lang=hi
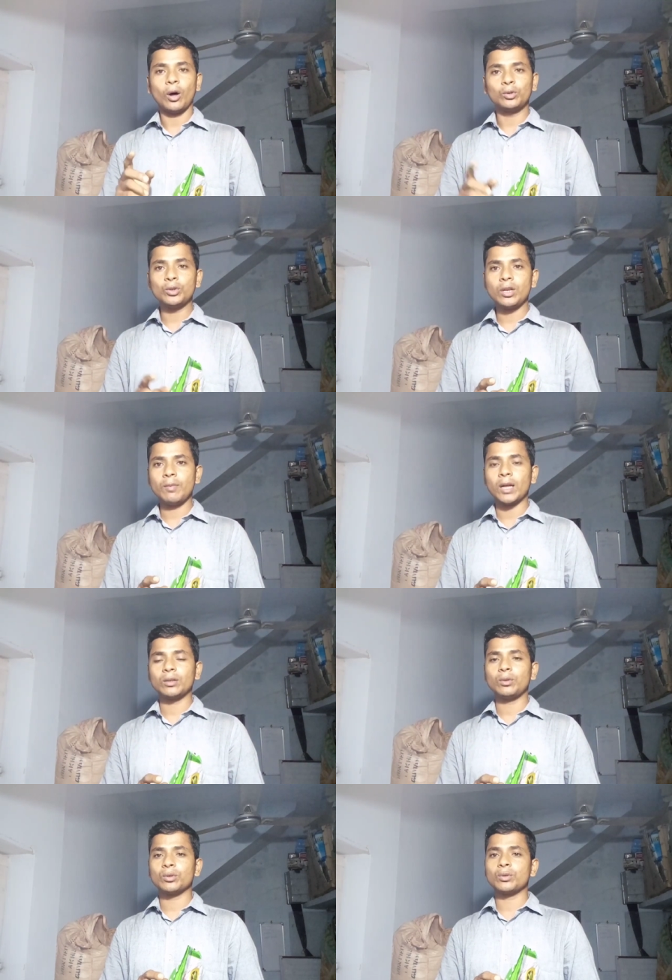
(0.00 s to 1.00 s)
और दूसरी
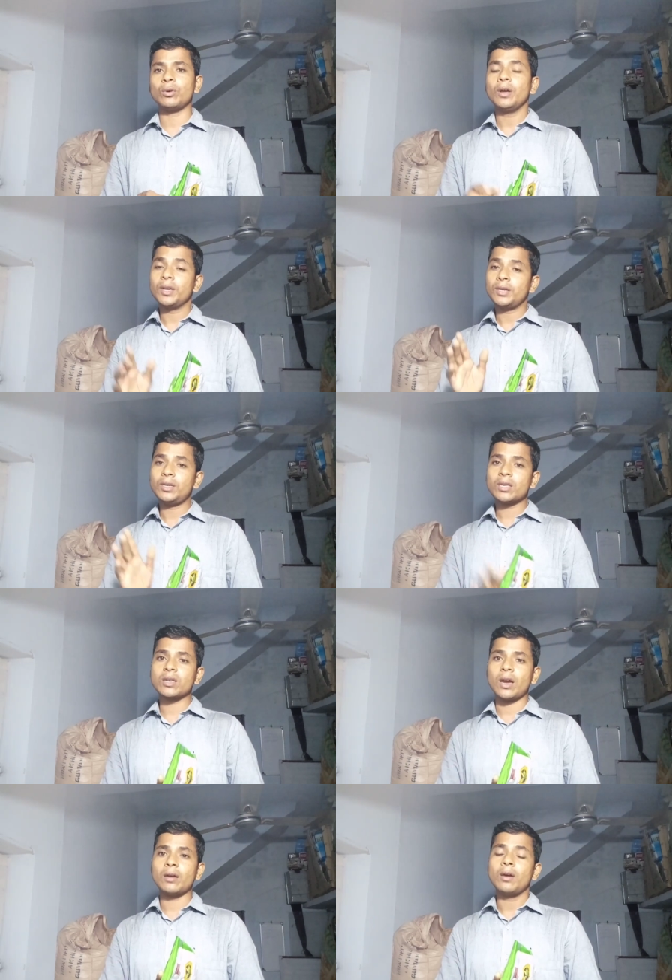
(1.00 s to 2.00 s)
बात दोस्तों ये
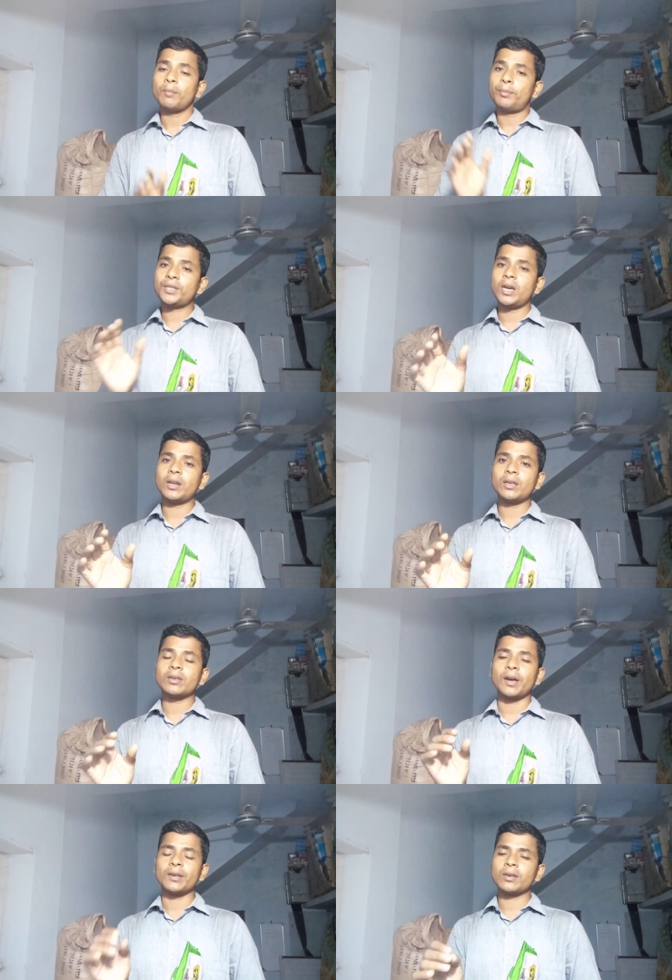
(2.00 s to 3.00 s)
चाय बाजार की
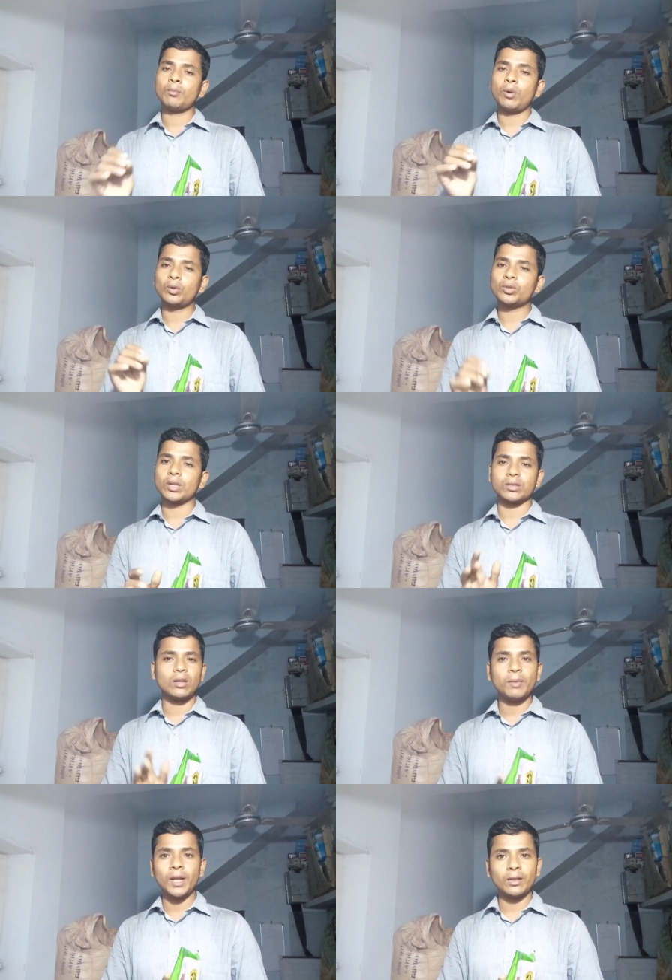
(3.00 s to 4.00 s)
चाय से बहुत
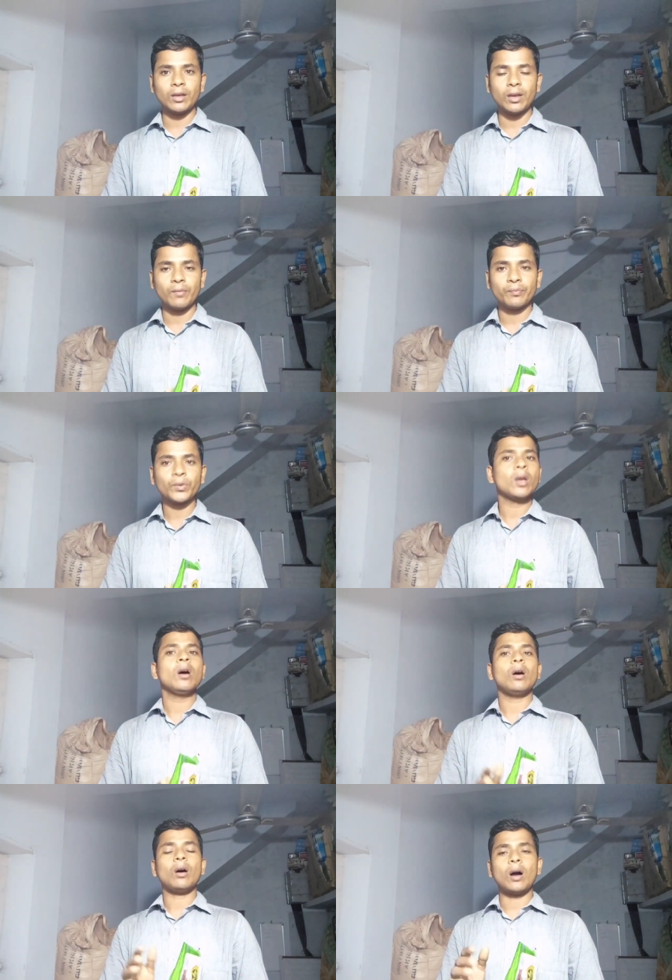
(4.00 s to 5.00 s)
सस्ती भी रहती है
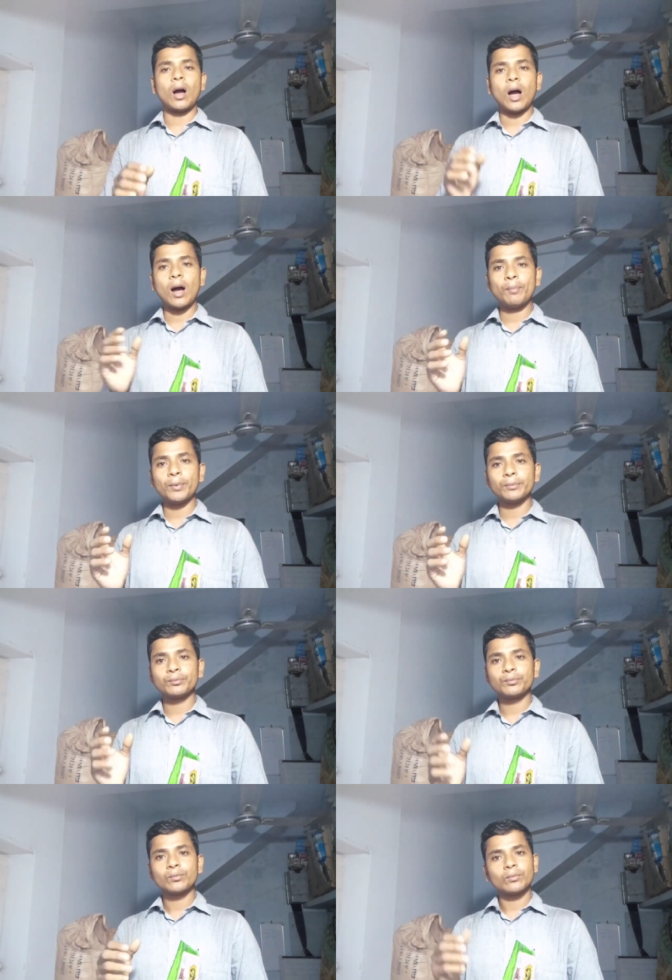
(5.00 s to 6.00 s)
आप
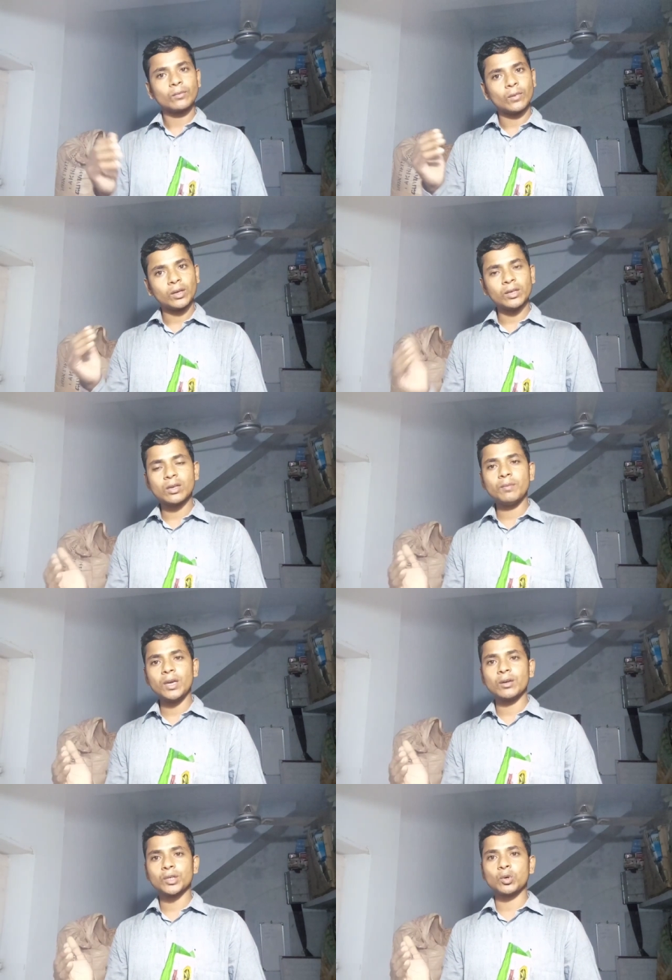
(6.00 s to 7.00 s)
किसी
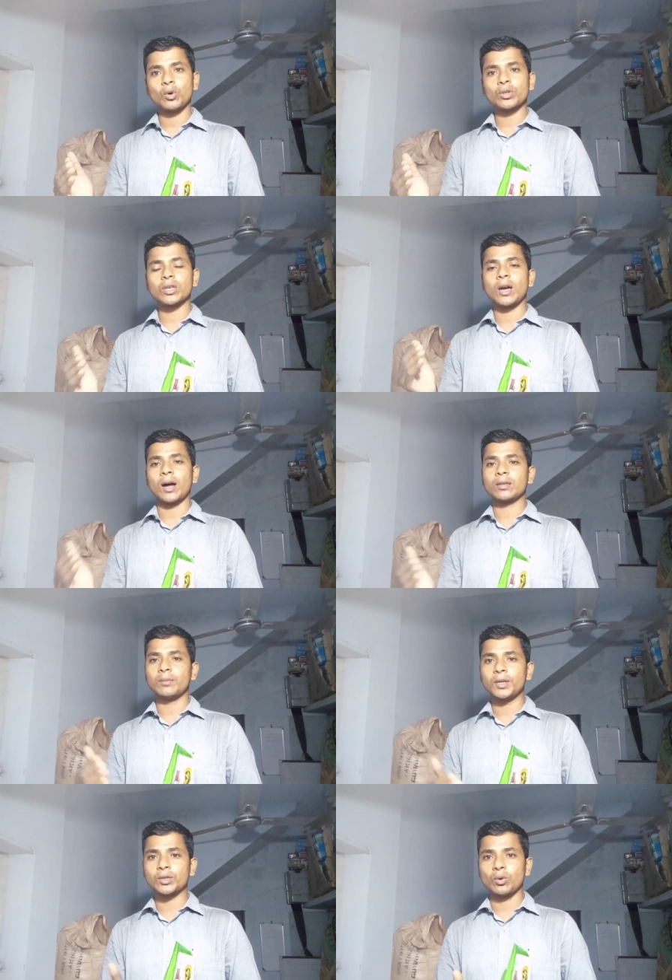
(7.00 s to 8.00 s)
भी स्टोर से
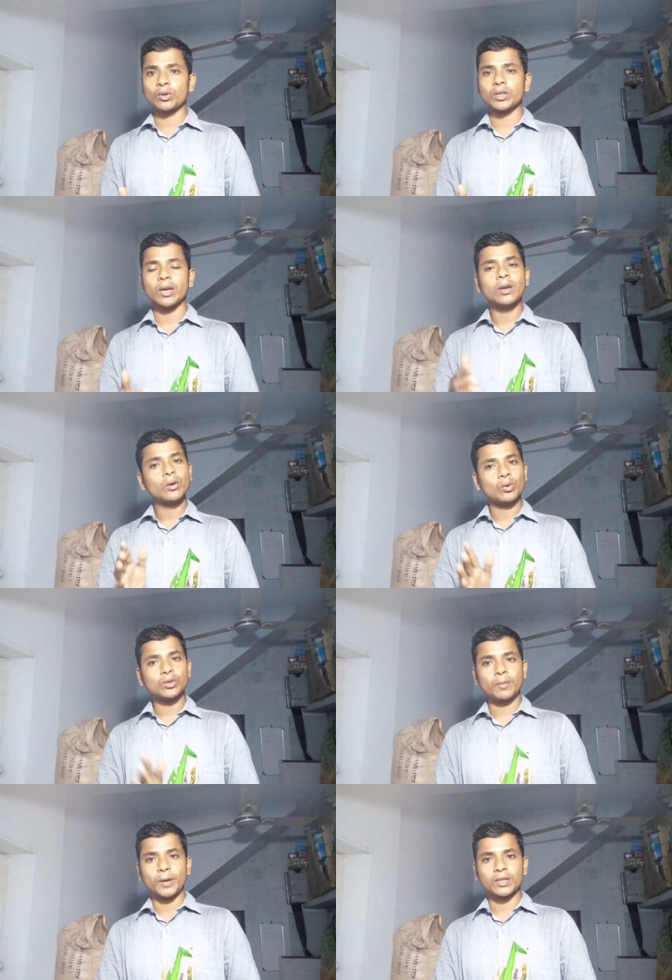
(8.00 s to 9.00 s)
आरसीएम की स्टोर से
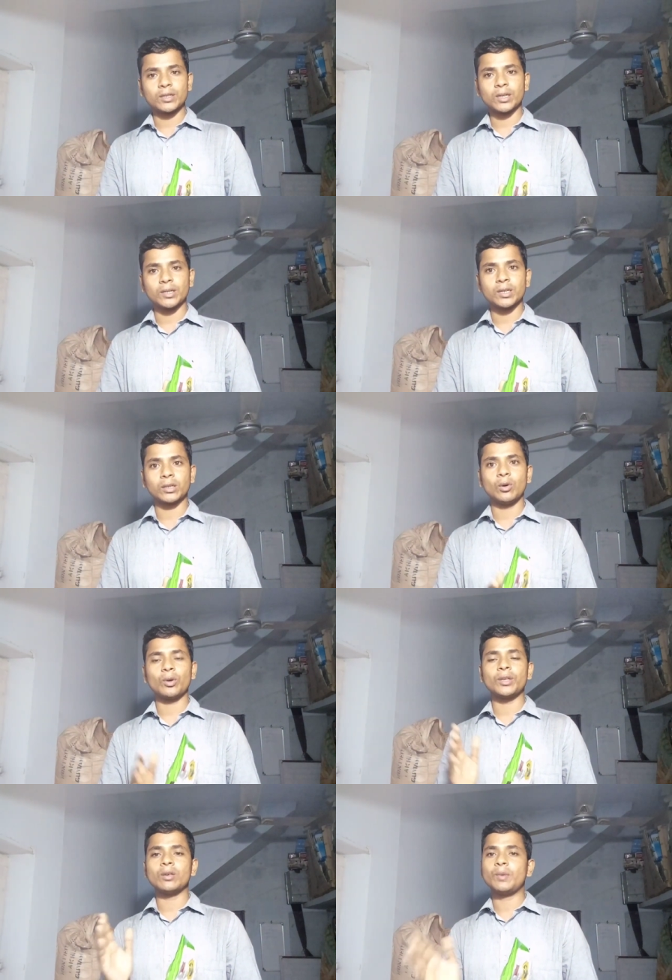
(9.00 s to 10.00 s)
उसे परचेस कर सकते
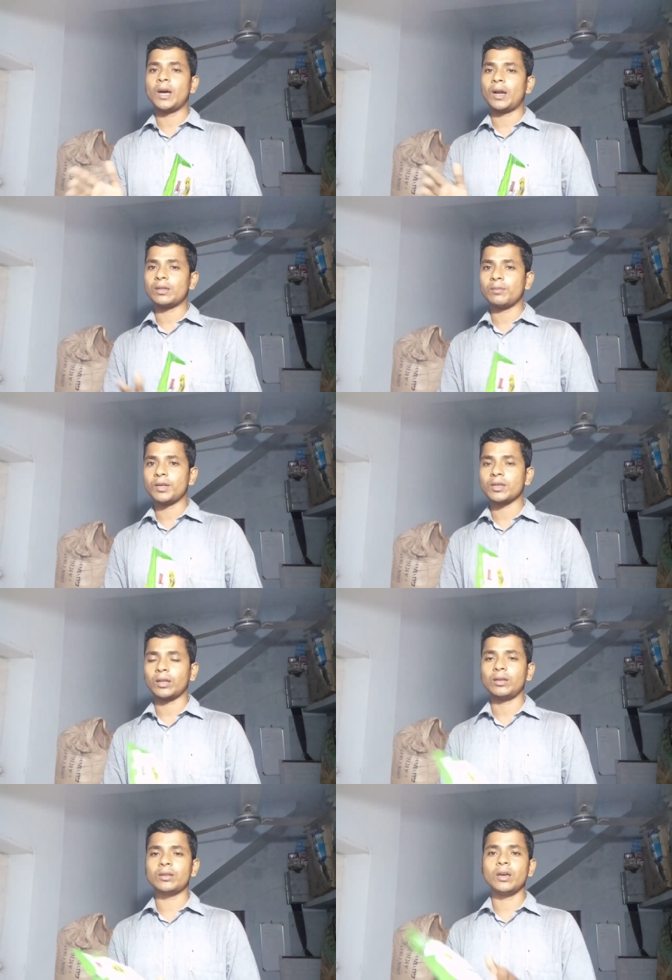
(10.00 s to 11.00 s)
हो किसी भी आरसीएम के
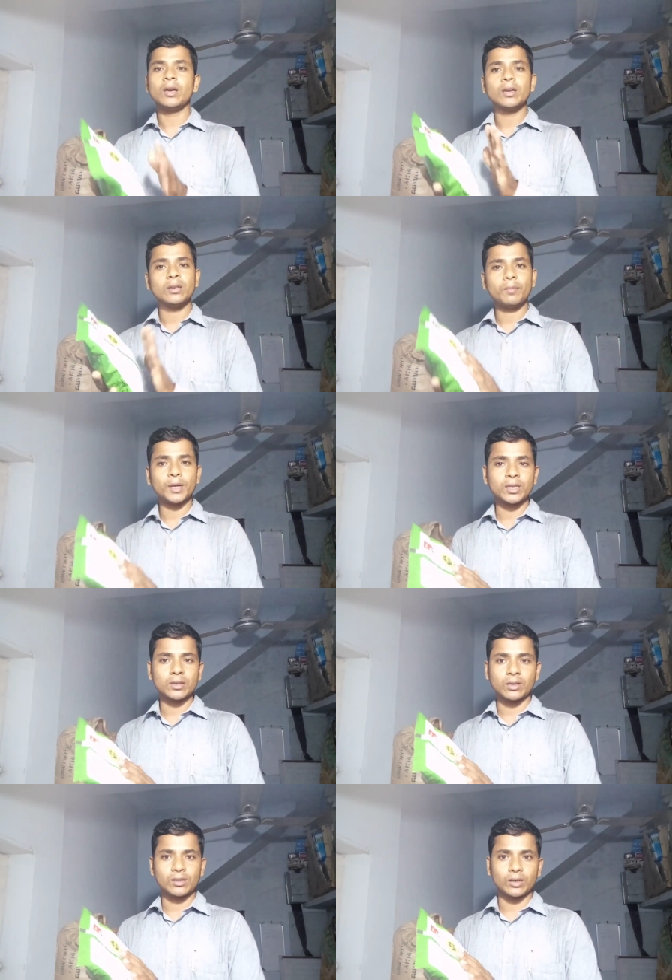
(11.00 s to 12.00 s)
साथी से ये
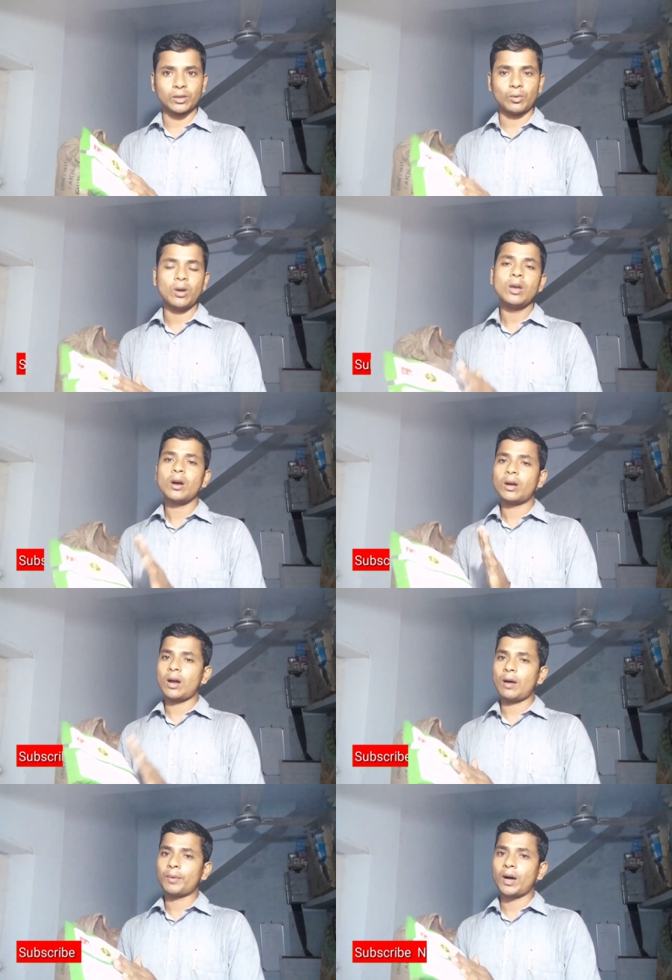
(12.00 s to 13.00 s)
परचेस कर सकते हो
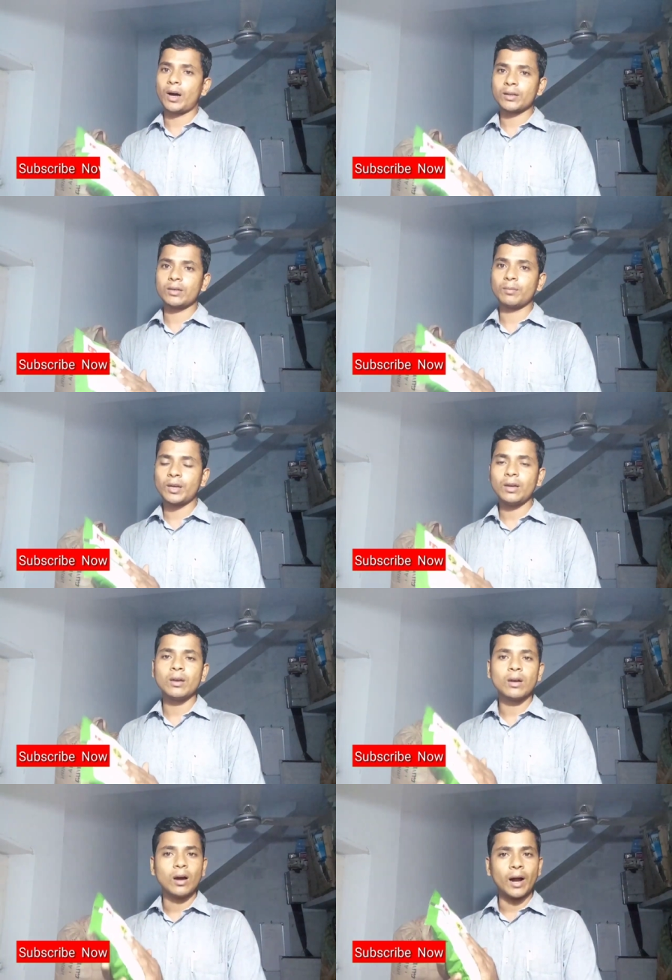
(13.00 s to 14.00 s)
अगर आपका आरसीएम की
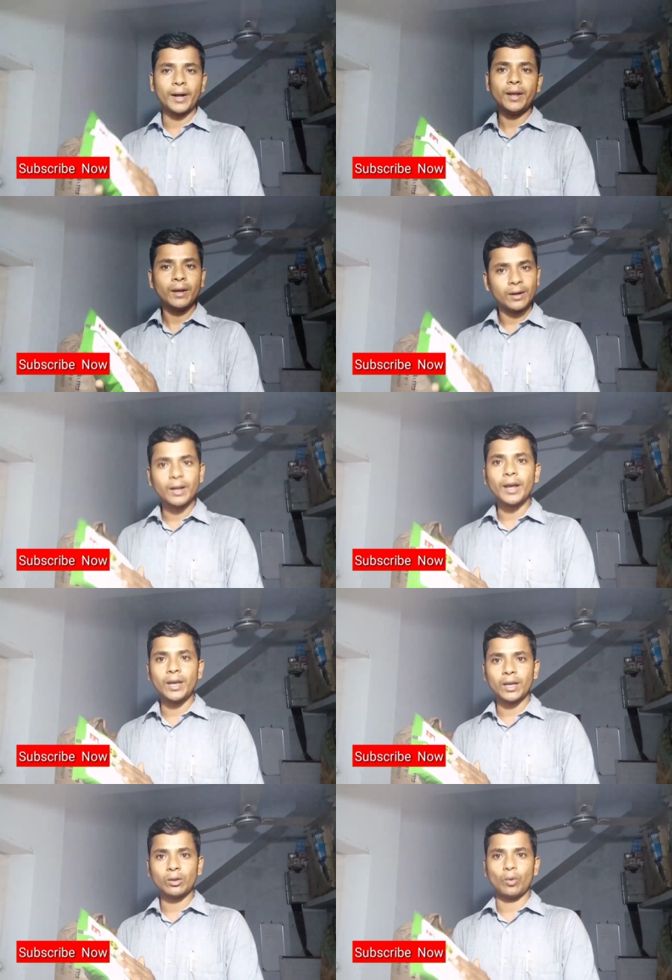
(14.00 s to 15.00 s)
आईडी
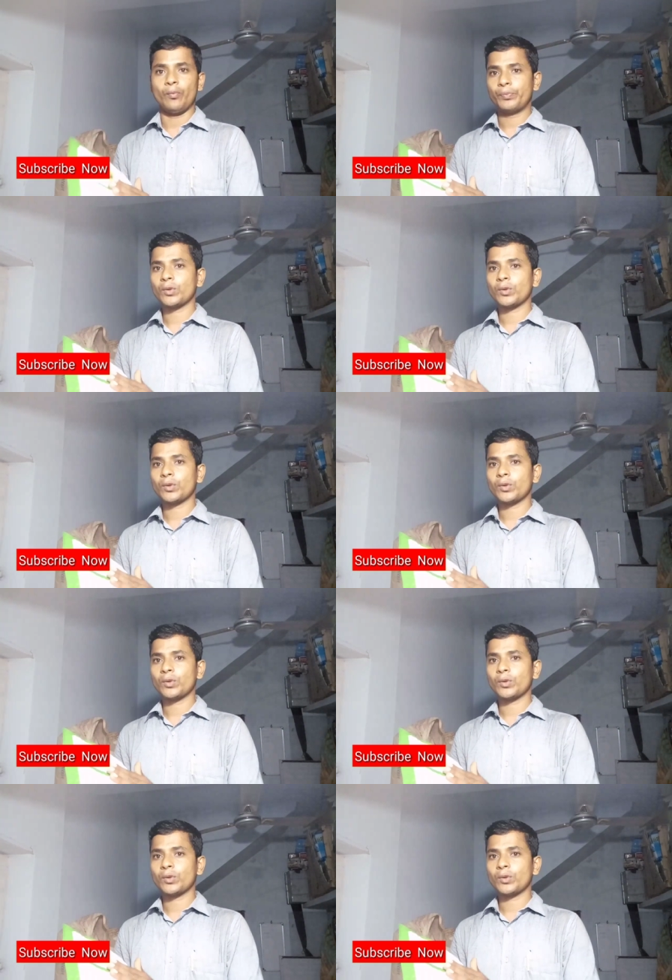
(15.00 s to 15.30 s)
नहीं है तो